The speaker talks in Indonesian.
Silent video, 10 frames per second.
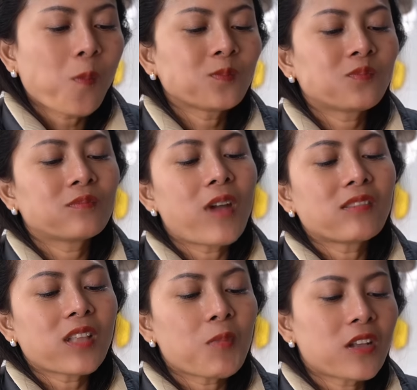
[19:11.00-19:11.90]
Hmm,
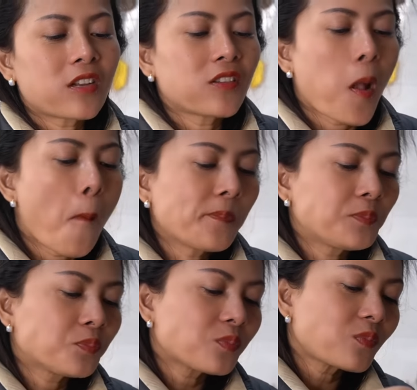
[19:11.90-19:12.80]
mantap rasanya.
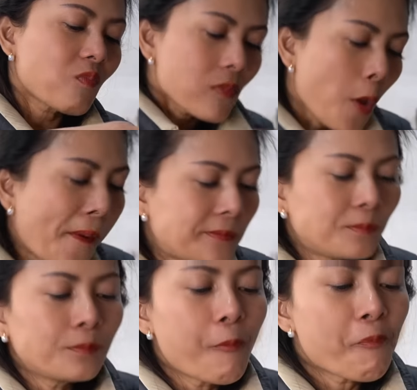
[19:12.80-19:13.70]

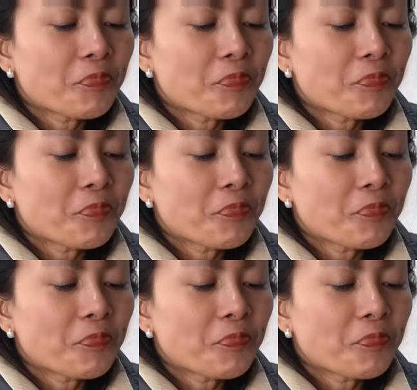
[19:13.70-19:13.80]
Hmm.